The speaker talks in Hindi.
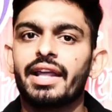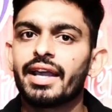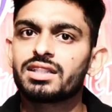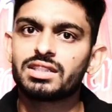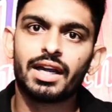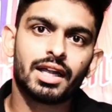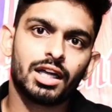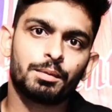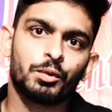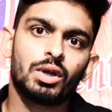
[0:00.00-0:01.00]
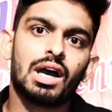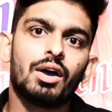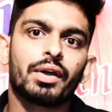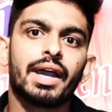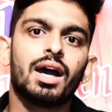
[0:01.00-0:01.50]
देख सर्कट पूरा
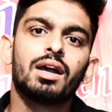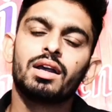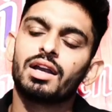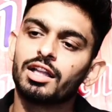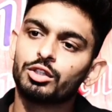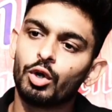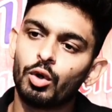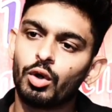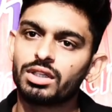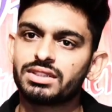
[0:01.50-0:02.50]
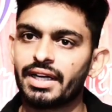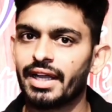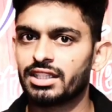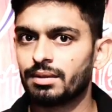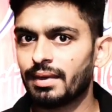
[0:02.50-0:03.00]
हो गया दो और
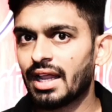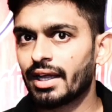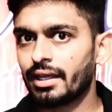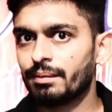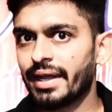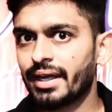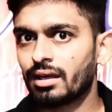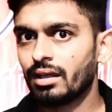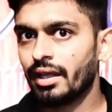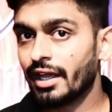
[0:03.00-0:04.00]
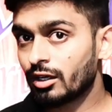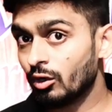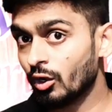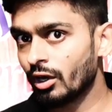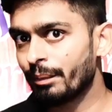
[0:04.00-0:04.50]
चढ़े इस बला की बेट एक
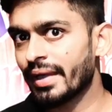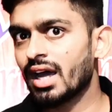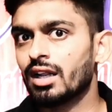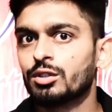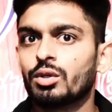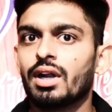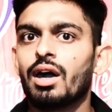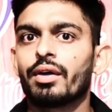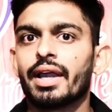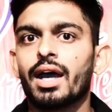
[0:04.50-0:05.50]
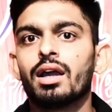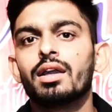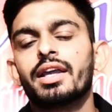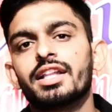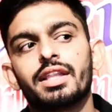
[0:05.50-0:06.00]
और प्यार अधूरा हो गया
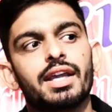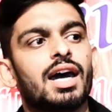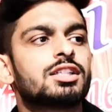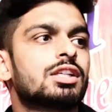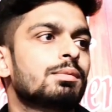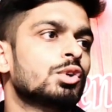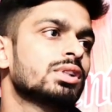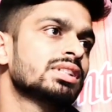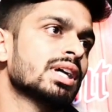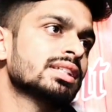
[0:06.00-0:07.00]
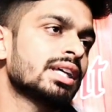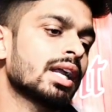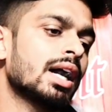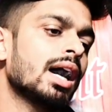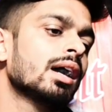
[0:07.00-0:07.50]
इतिहास सबूत
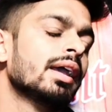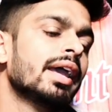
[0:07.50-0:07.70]
शस्त्र का